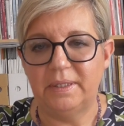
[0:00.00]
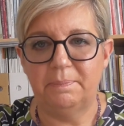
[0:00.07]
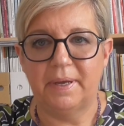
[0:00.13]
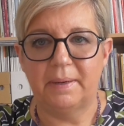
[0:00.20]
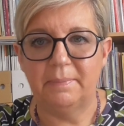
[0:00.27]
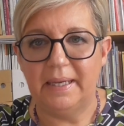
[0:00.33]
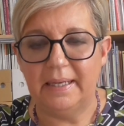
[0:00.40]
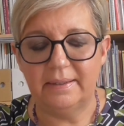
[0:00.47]
ti
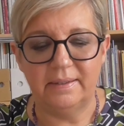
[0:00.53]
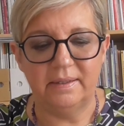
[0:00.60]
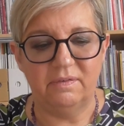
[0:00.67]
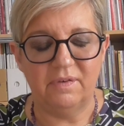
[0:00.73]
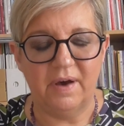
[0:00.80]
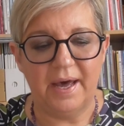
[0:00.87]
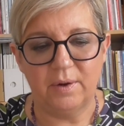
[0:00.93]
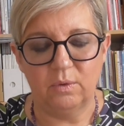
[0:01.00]
permetti di
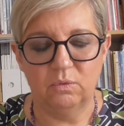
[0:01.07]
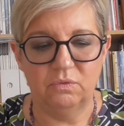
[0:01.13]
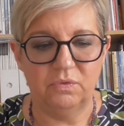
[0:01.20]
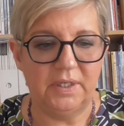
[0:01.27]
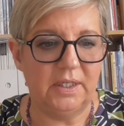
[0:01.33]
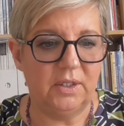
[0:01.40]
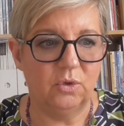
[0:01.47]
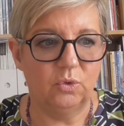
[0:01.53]
fare un
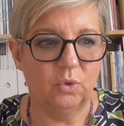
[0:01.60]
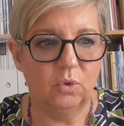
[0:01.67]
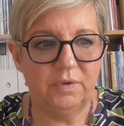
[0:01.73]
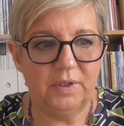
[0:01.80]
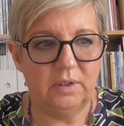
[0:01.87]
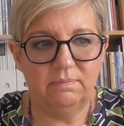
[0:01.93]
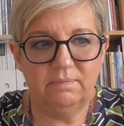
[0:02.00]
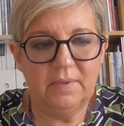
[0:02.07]
video
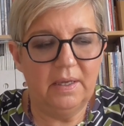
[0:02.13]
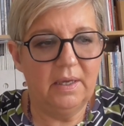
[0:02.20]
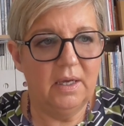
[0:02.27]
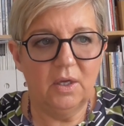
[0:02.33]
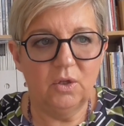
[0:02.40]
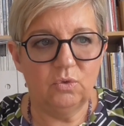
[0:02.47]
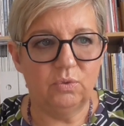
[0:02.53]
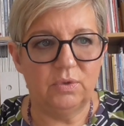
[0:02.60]
dove
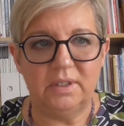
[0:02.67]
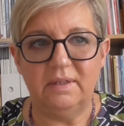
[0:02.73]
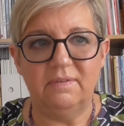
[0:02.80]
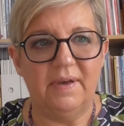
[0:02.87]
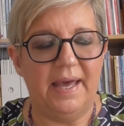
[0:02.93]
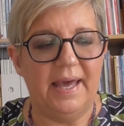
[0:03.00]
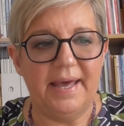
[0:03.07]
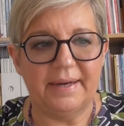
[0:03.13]
tu ti
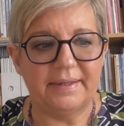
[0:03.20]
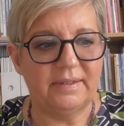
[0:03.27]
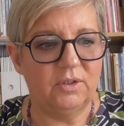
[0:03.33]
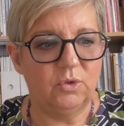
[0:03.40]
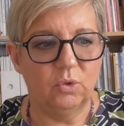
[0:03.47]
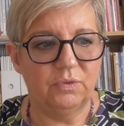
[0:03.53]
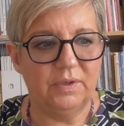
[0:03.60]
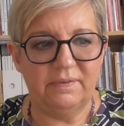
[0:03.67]

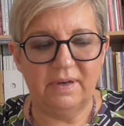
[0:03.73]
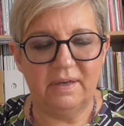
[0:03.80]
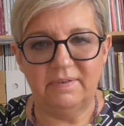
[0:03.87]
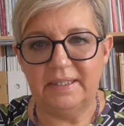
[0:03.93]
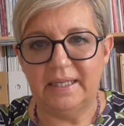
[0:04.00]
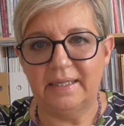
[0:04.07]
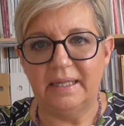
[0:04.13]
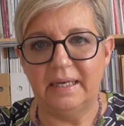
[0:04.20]
diverti, dove fai
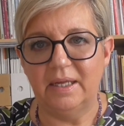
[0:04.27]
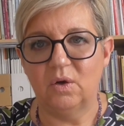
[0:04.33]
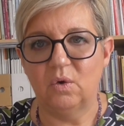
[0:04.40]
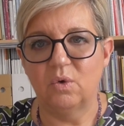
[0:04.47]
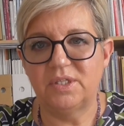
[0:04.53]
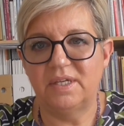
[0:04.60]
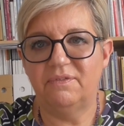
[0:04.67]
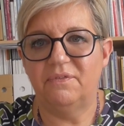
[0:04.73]
vedere delle
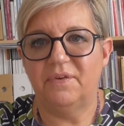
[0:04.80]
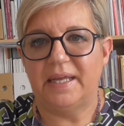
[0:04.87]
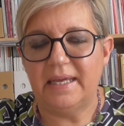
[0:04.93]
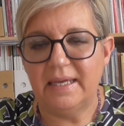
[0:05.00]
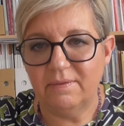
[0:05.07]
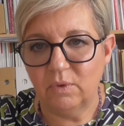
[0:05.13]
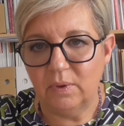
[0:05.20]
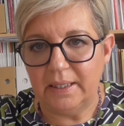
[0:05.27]
cose
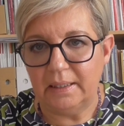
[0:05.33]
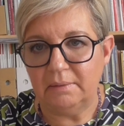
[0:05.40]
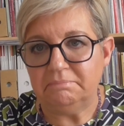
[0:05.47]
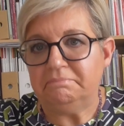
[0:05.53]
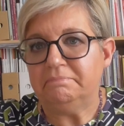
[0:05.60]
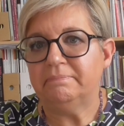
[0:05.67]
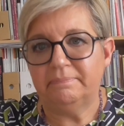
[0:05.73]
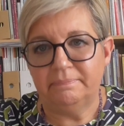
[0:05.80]
frivole?
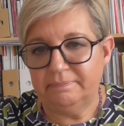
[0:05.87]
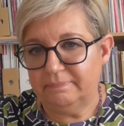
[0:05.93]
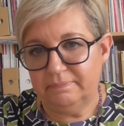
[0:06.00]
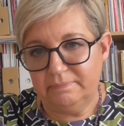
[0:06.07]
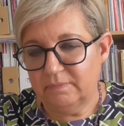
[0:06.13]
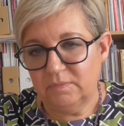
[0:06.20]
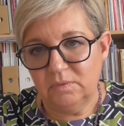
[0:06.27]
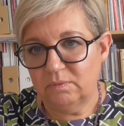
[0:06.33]

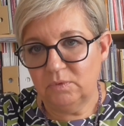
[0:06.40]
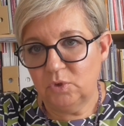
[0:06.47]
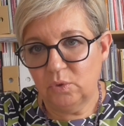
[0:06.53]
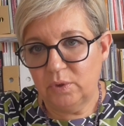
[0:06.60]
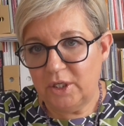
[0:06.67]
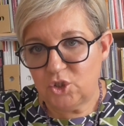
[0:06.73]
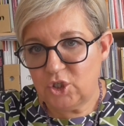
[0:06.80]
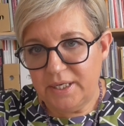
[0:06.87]

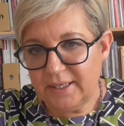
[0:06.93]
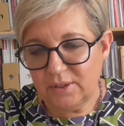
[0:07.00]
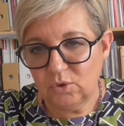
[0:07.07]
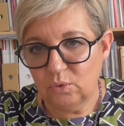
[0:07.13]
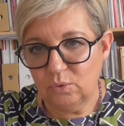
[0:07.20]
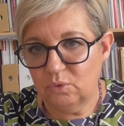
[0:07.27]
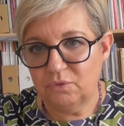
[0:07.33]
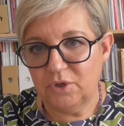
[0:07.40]
Non è
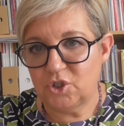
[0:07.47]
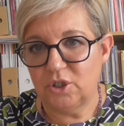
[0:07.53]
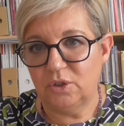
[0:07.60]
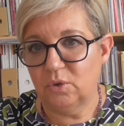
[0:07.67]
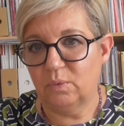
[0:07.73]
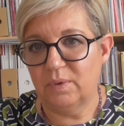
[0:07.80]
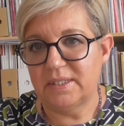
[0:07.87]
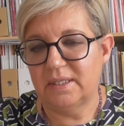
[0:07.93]
certo non
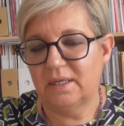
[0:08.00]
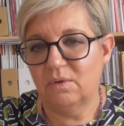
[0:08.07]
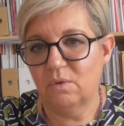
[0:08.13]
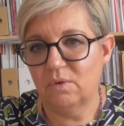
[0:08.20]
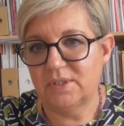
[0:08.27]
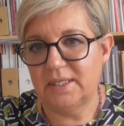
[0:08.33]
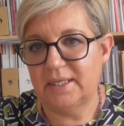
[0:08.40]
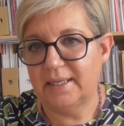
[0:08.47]
facendo queste
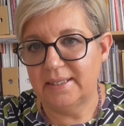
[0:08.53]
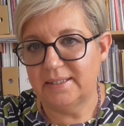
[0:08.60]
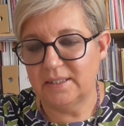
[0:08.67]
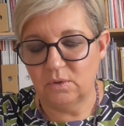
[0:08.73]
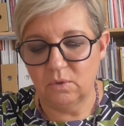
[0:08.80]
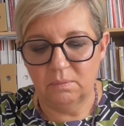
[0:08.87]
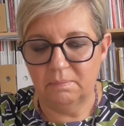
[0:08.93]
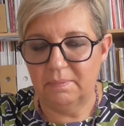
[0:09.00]
cose che
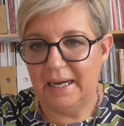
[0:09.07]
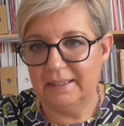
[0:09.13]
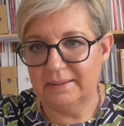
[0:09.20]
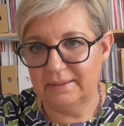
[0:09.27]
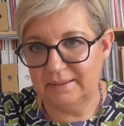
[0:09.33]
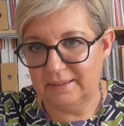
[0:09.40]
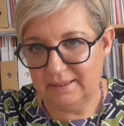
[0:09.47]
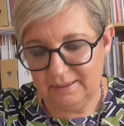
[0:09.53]
si
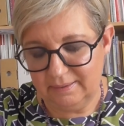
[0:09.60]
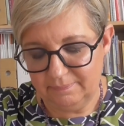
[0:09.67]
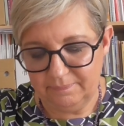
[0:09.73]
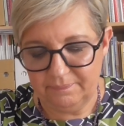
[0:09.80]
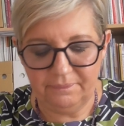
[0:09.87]
combatte